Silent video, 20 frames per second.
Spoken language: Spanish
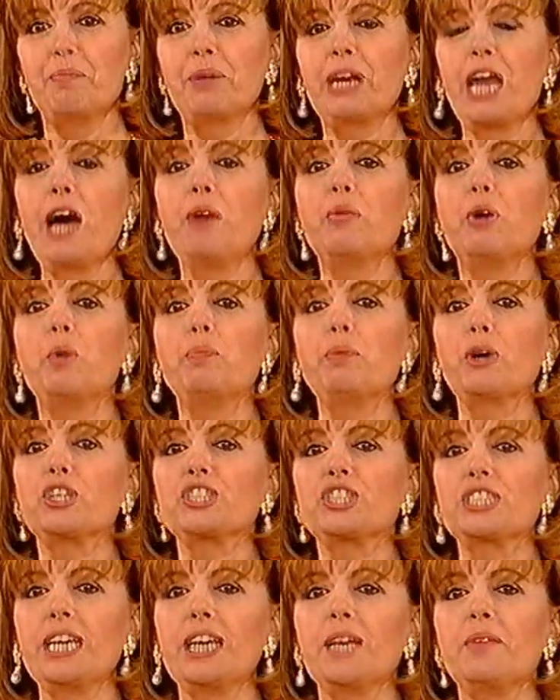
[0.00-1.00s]
Bravo por
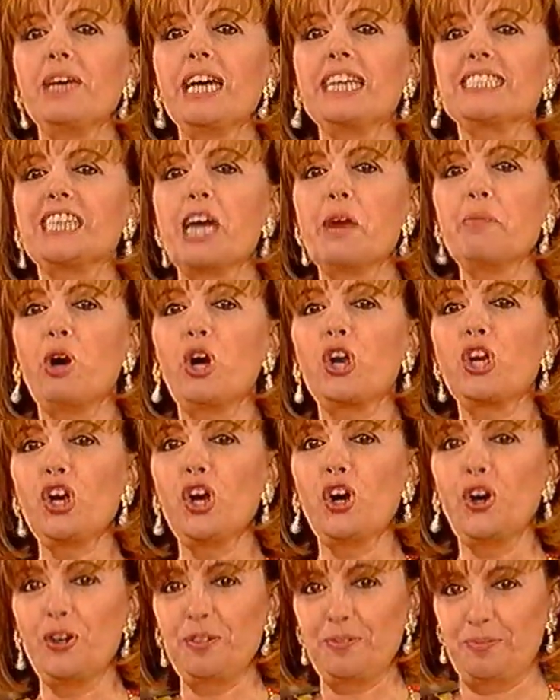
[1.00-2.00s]
Silvia
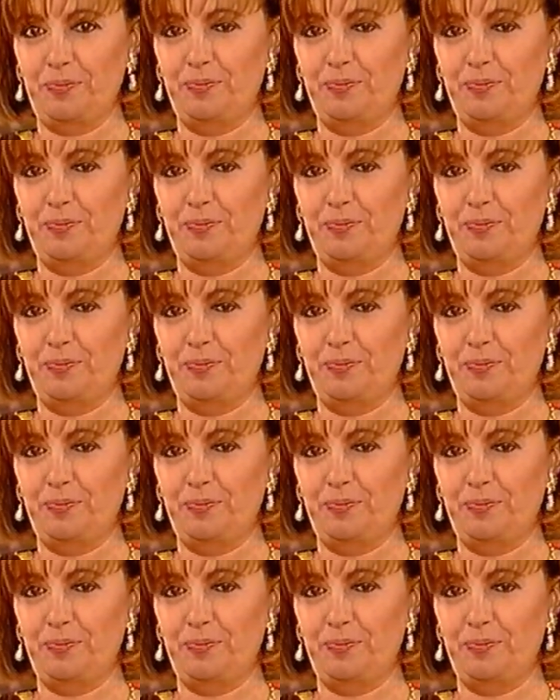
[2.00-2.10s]
Chamorro.